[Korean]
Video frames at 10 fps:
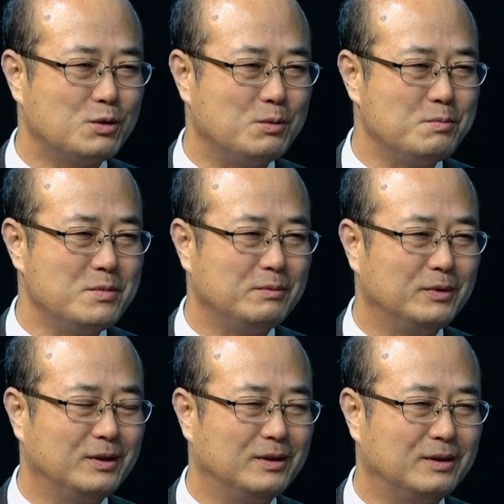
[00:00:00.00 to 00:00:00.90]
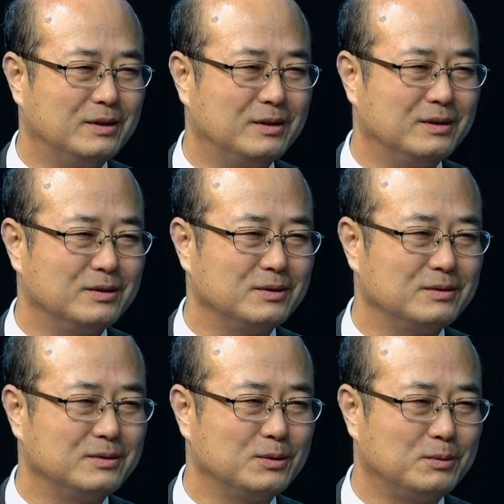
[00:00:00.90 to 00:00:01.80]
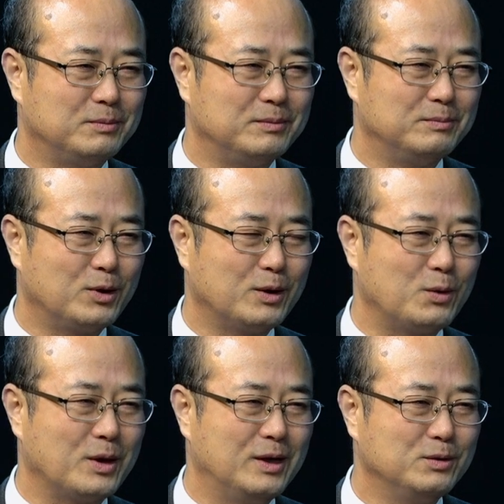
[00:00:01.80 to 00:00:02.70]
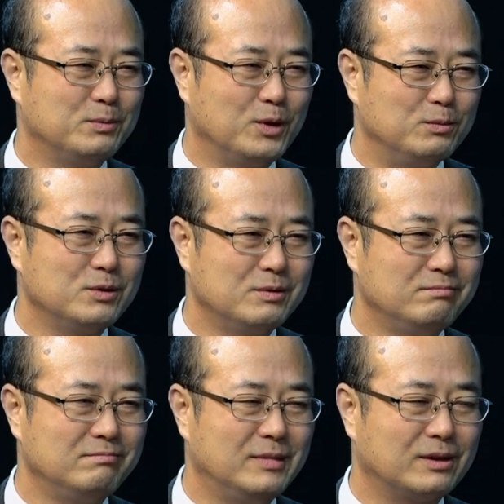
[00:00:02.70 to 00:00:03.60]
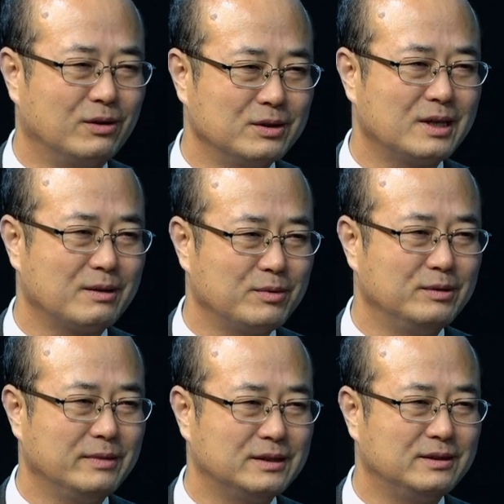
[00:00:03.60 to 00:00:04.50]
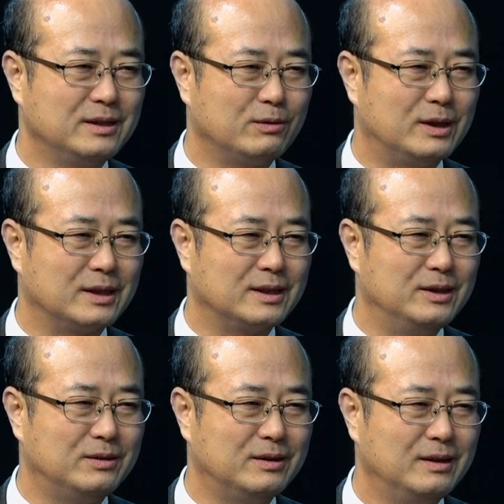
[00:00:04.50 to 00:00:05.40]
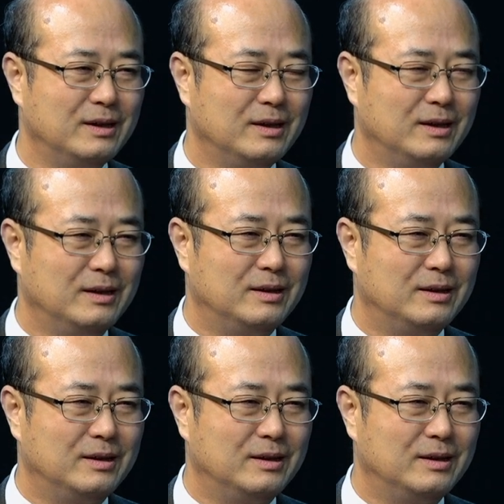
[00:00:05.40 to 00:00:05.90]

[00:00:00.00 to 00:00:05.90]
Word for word: 좀 네. 어, 좀 뭐라 고 그럴까요? 좀 너무 좀 어, 경제 개편만 든다고 할까요? 네.